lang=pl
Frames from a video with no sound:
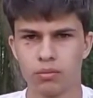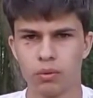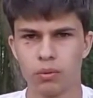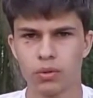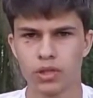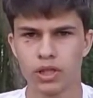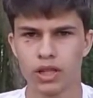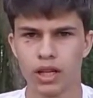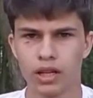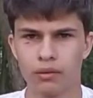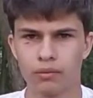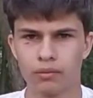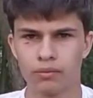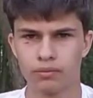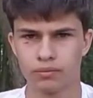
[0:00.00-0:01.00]
Pomoże
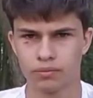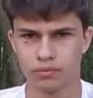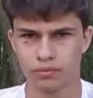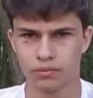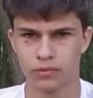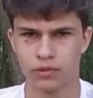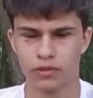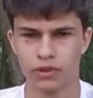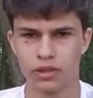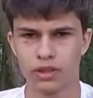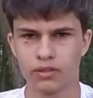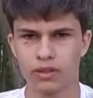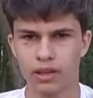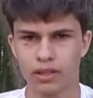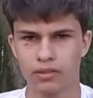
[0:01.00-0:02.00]
nam
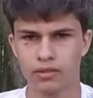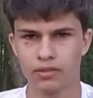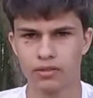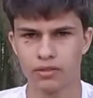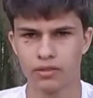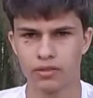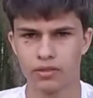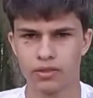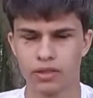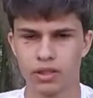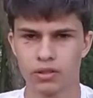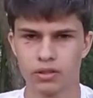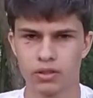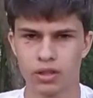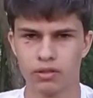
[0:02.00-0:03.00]
wytrwać w
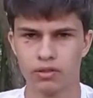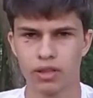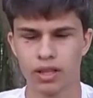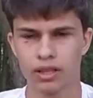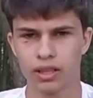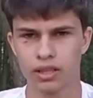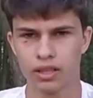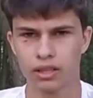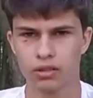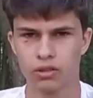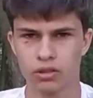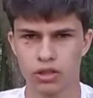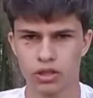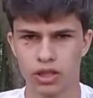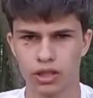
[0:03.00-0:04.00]
cięższych chwilach
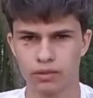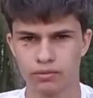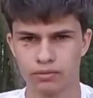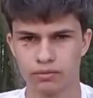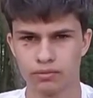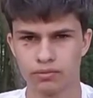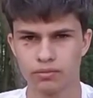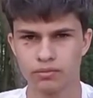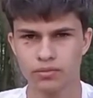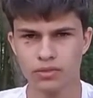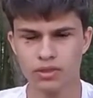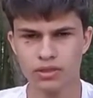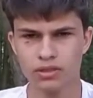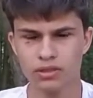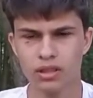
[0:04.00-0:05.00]
naszego życia.
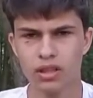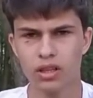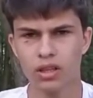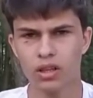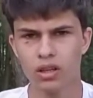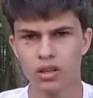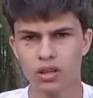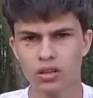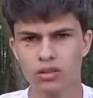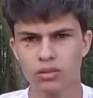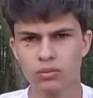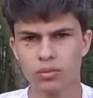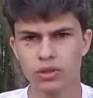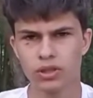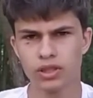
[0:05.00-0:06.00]

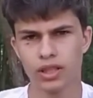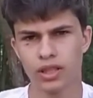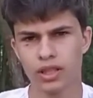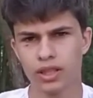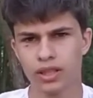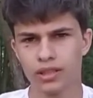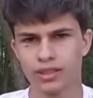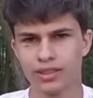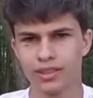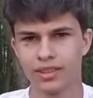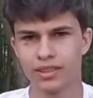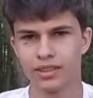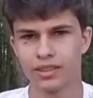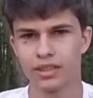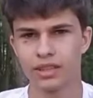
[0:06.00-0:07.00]
Osobiście e,
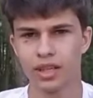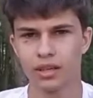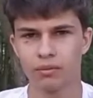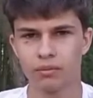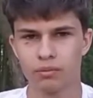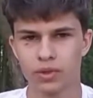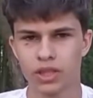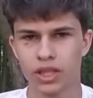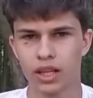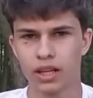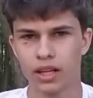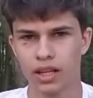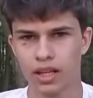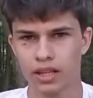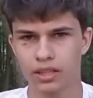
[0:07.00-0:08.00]
czytam
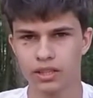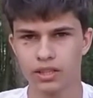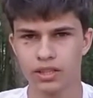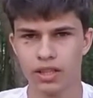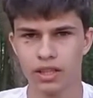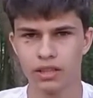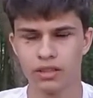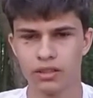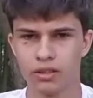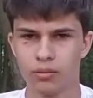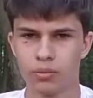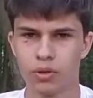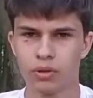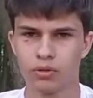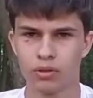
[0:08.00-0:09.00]
czytania na każdy dzień,
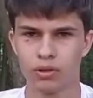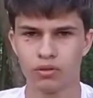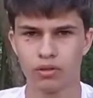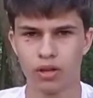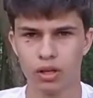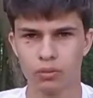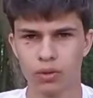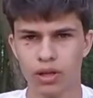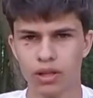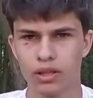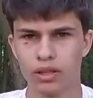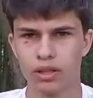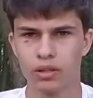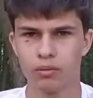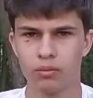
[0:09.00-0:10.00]
lubię tę formę,
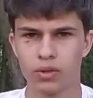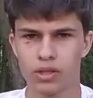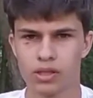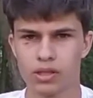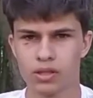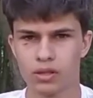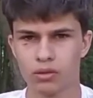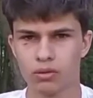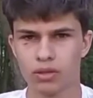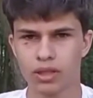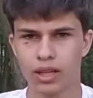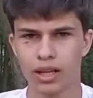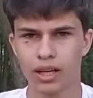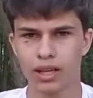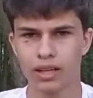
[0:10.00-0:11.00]
bo jest
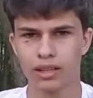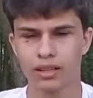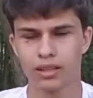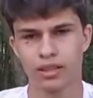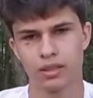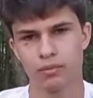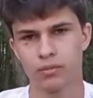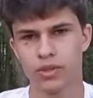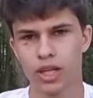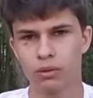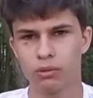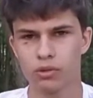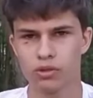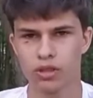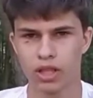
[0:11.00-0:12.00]
krótka,
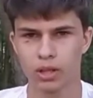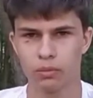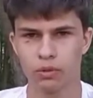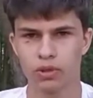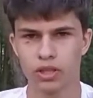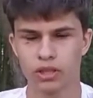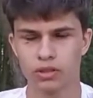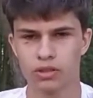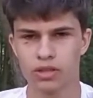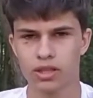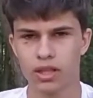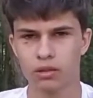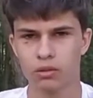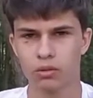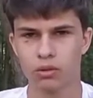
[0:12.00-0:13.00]
psalmy są takie
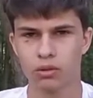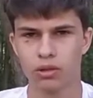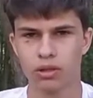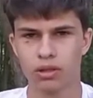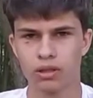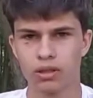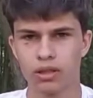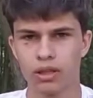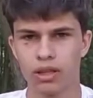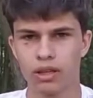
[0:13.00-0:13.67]
podnoszące na, duchy,